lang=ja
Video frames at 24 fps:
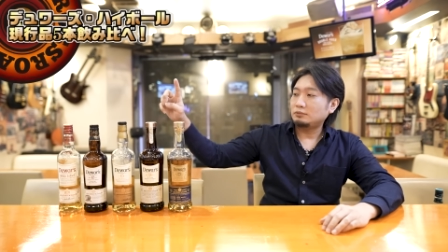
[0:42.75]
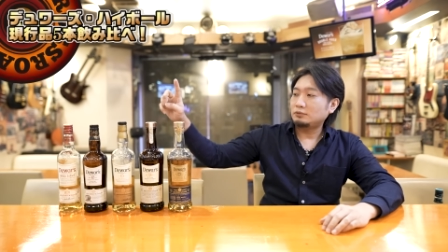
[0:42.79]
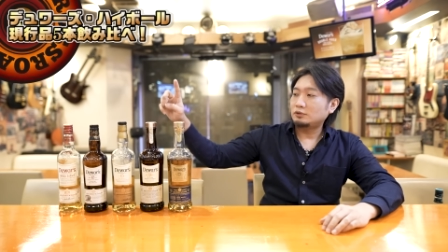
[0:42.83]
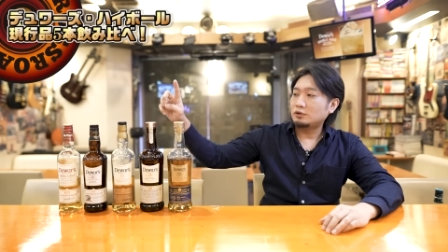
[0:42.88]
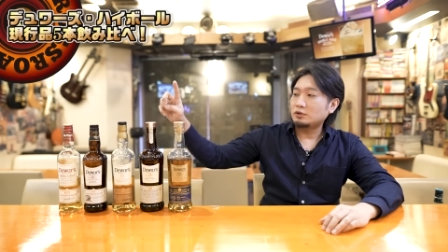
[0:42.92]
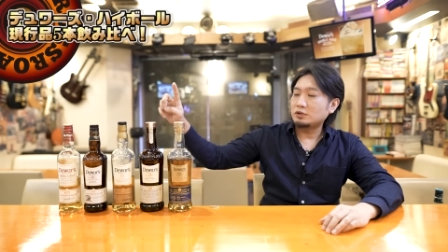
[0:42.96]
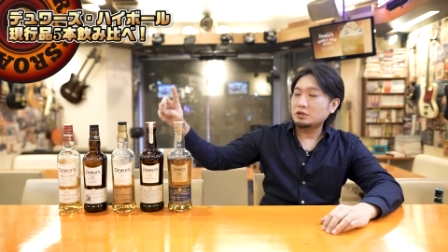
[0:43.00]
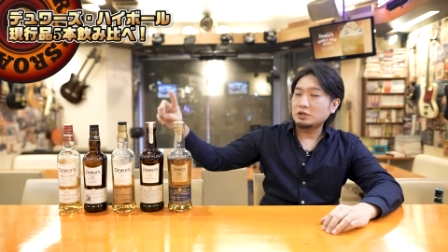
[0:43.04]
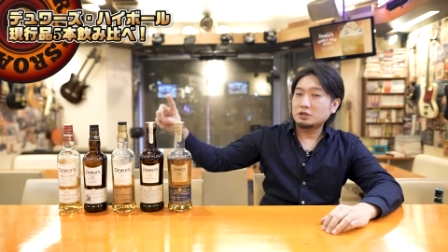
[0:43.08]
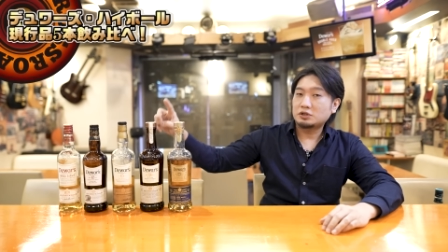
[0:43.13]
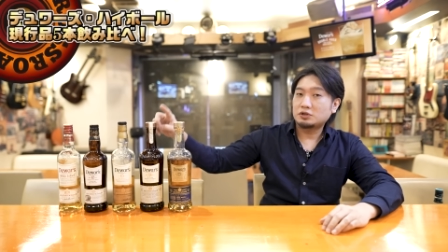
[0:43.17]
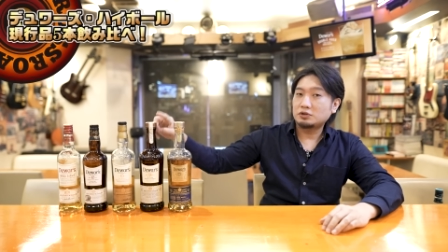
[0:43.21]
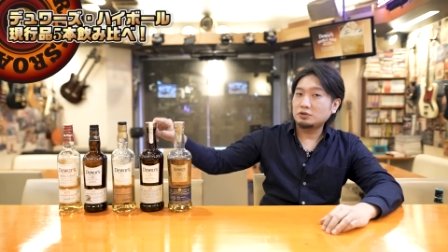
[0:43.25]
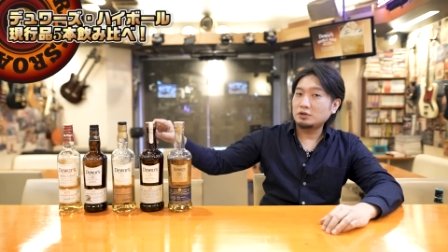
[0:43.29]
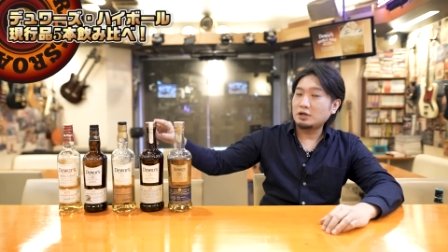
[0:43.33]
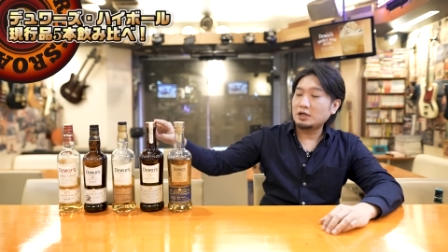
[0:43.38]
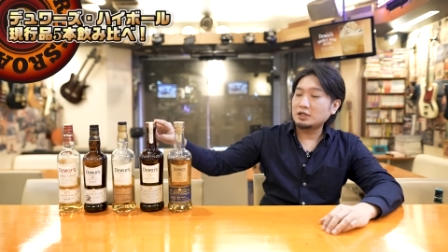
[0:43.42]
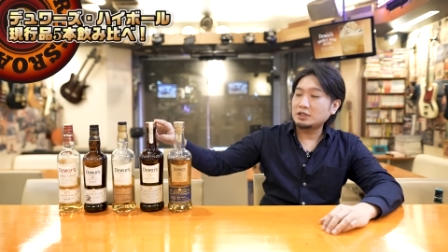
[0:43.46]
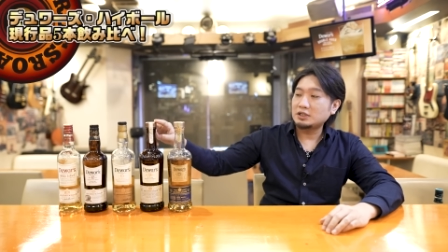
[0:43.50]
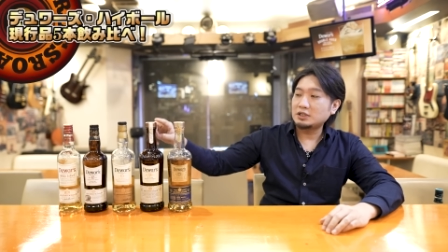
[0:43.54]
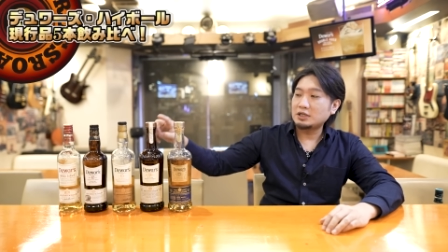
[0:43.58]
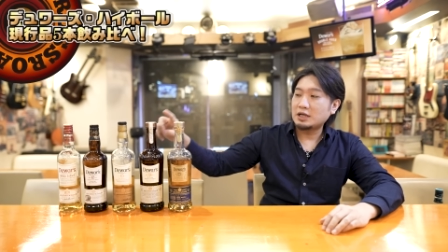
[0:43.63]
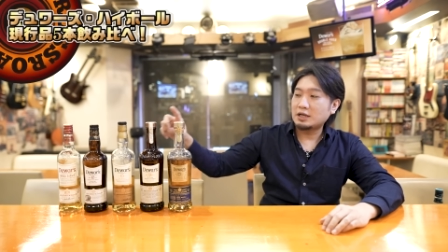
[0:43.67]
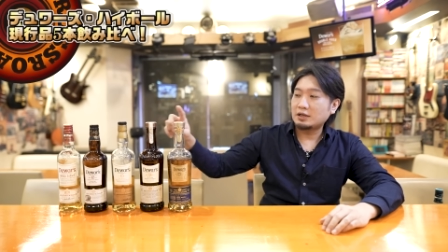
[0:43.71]
そして
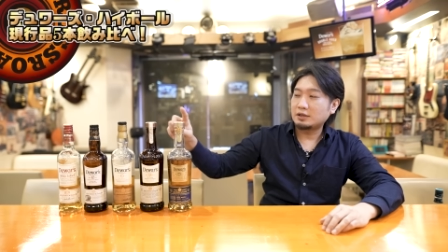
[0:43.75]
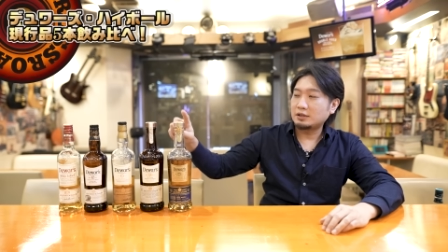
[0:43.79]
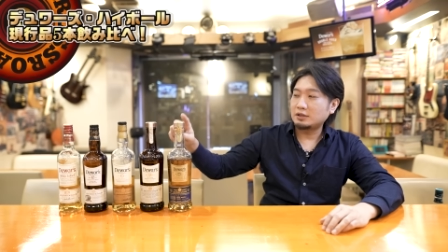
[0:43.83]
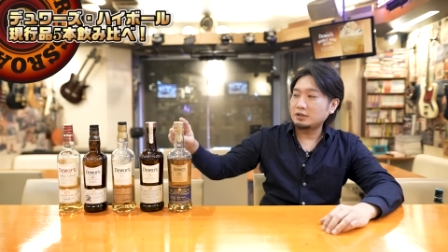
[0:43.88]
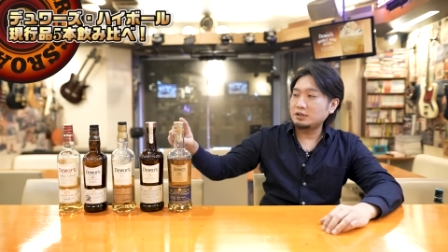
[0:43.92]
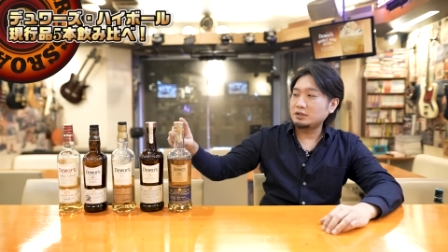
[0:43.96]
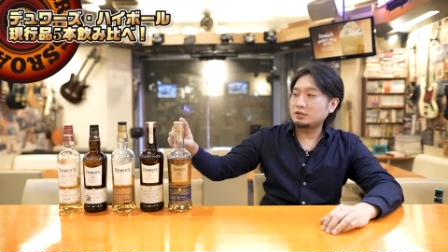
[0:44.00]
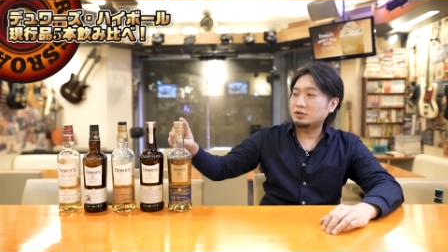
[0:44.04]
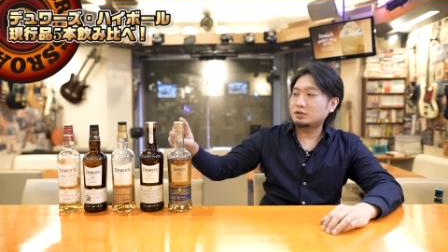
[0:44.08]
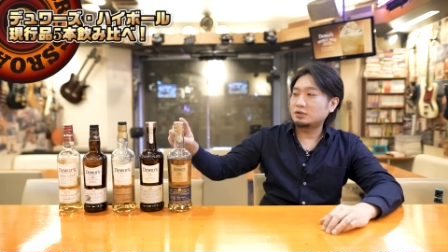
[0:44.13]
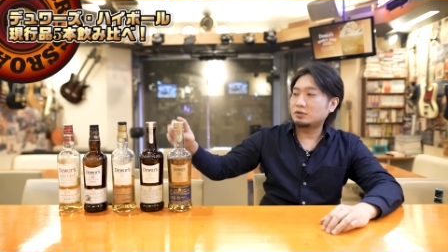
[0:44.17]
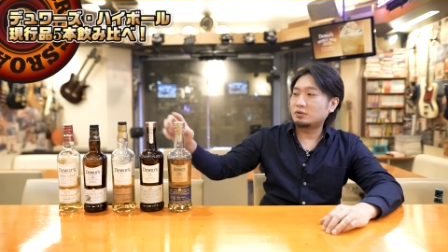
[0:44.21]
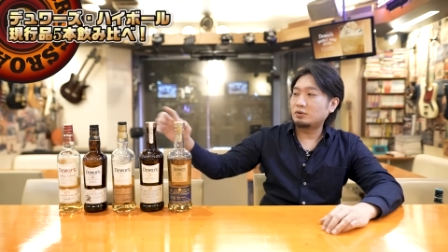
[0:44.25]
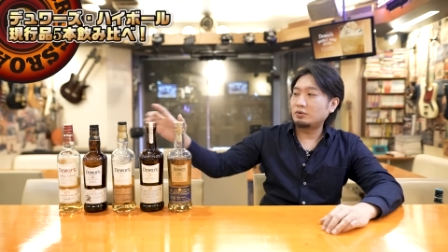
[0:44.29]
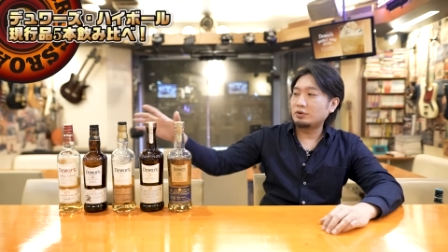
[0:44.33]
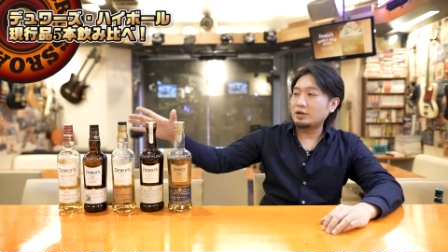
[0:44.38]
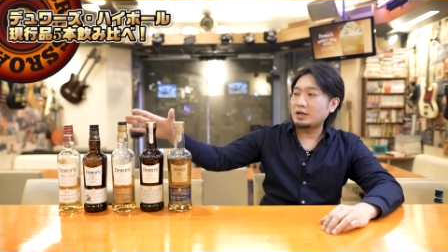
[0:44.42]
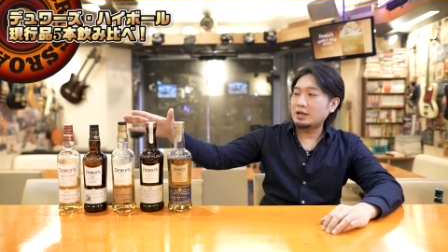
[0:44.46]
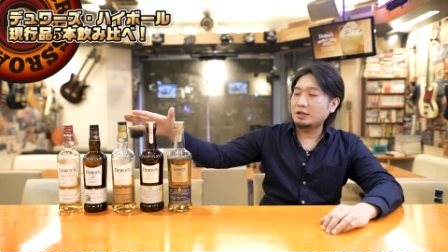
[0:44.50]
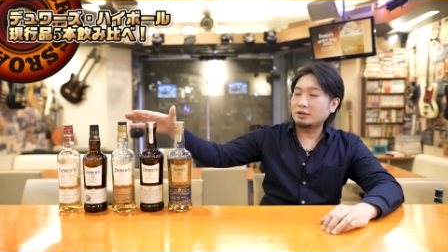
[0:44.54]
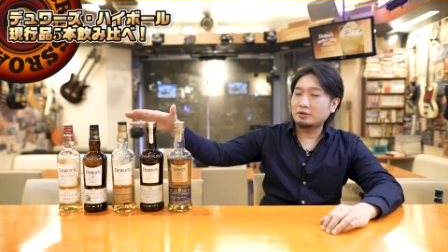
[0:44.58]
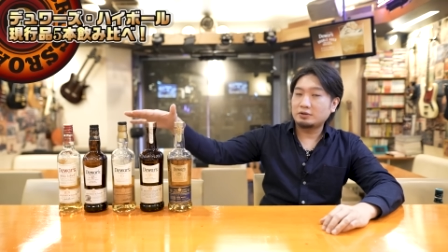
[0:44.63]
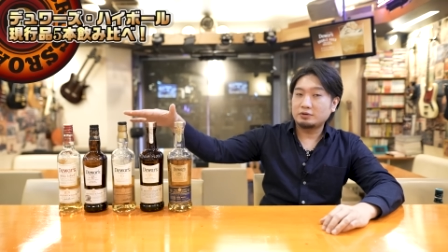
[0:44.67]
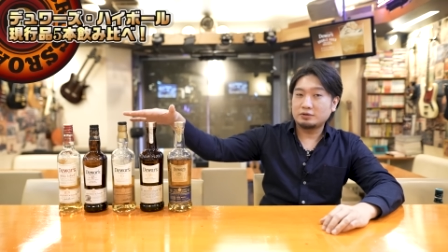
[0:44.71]
18年25
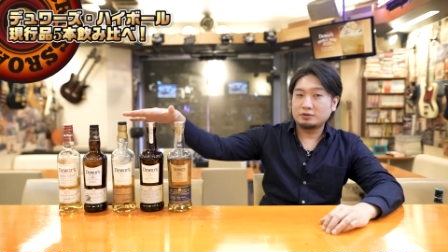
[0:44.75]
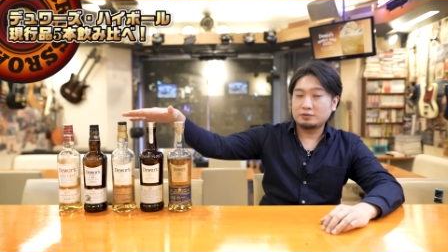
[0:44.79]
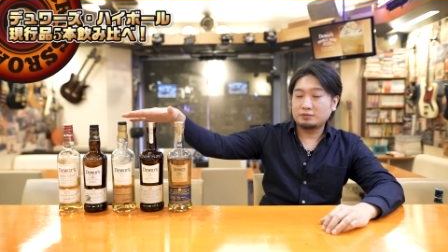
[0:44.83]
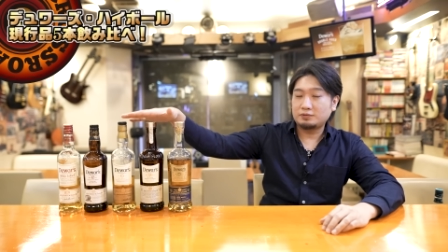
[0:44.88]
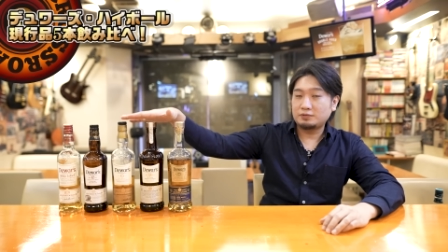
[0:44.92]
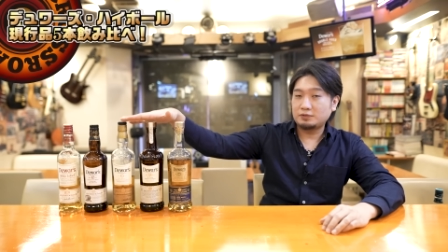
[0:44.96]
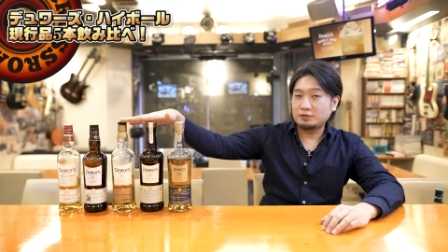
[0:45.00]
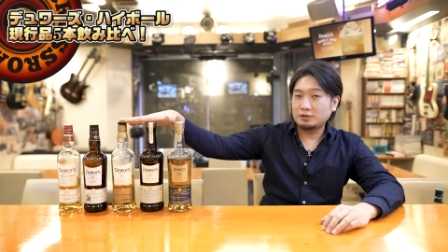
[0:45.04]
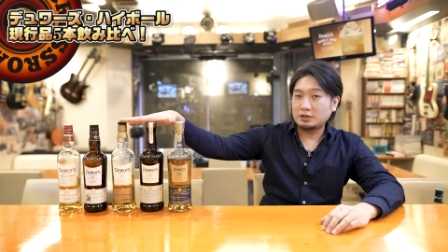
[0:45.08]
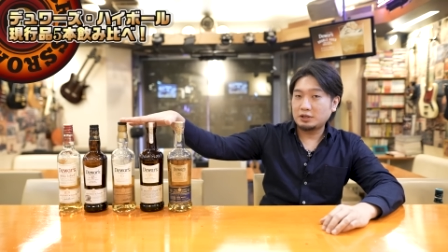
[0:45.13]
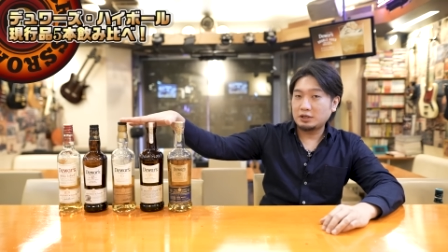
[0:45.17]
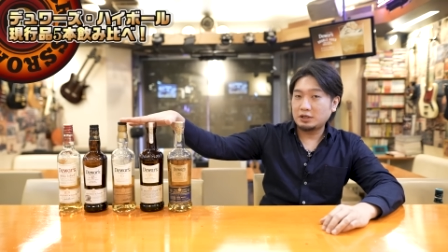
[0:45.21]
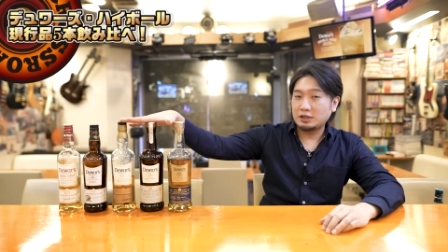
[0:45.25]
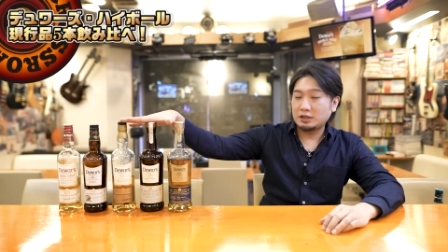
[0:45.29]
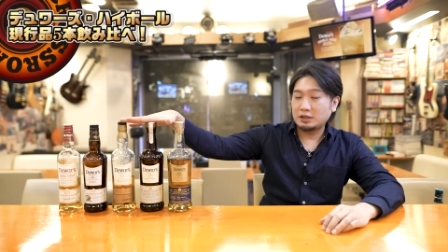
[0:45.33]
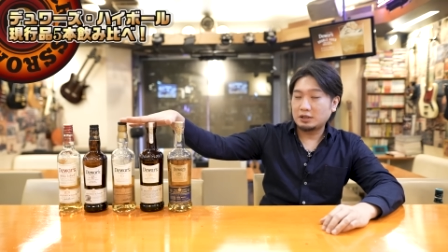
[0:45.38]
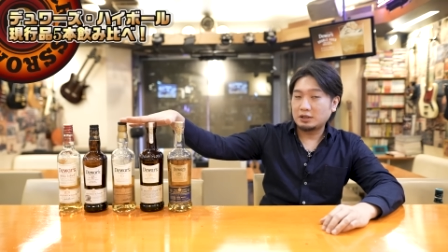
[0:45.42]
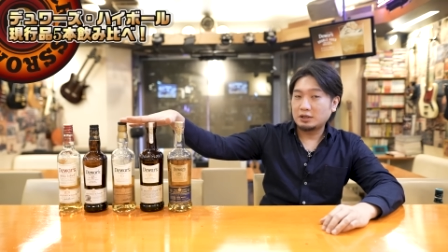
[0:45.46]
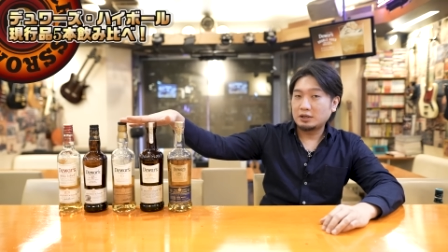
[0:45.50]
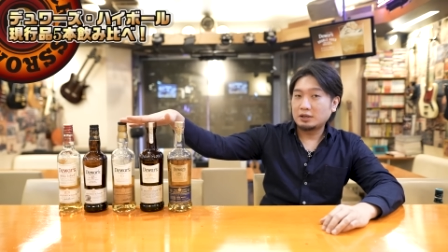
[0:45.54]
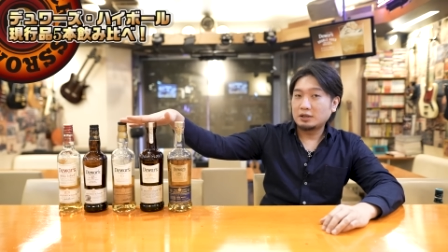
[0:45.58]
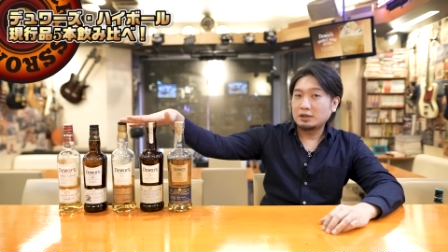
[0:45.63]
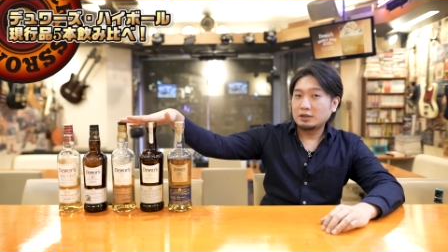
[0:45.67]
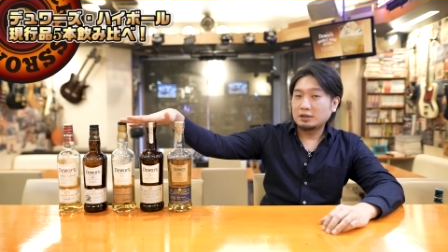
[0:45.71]
年というふう
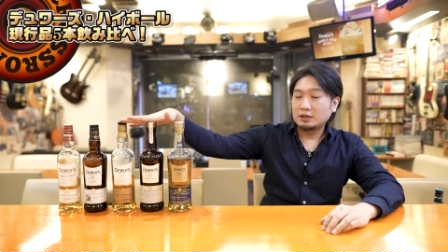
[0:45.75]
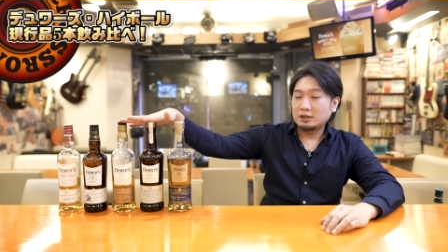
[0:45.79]
に、